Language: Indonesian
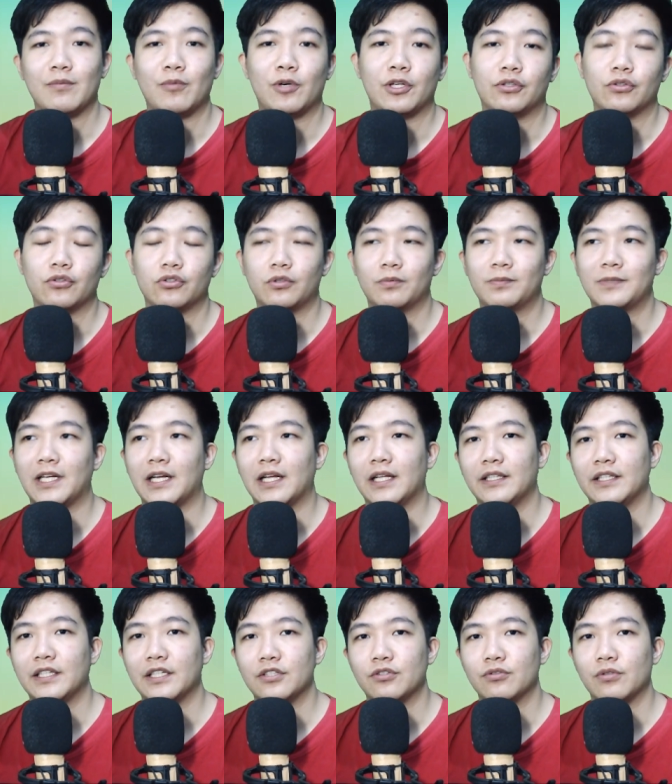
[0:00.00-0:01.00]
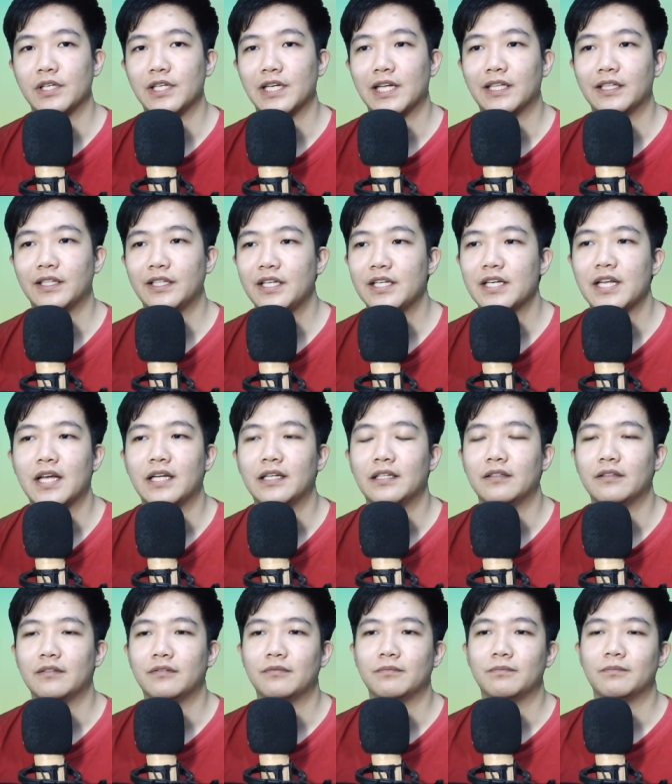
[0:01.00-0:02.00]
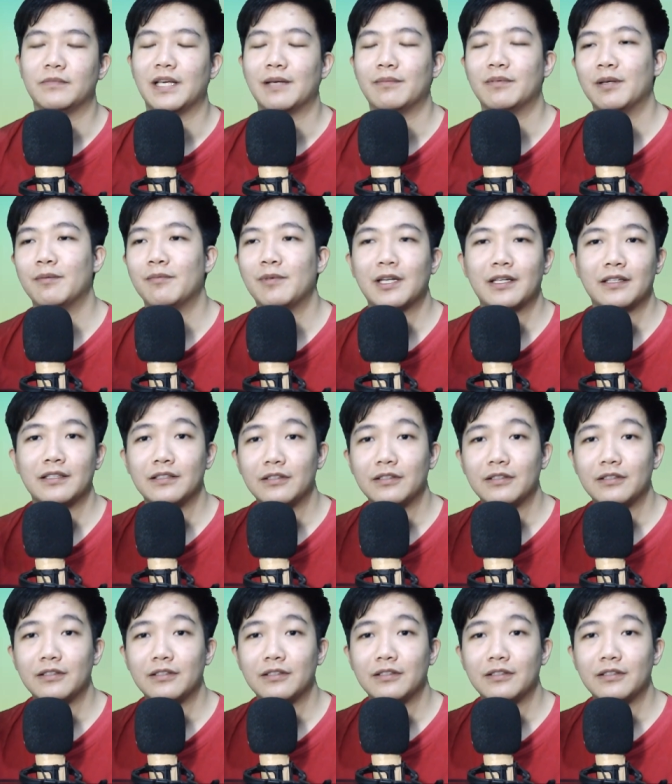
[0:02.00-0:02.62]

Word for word: udah mau ditutup tanggal 3 Juli nanti dan game-game yang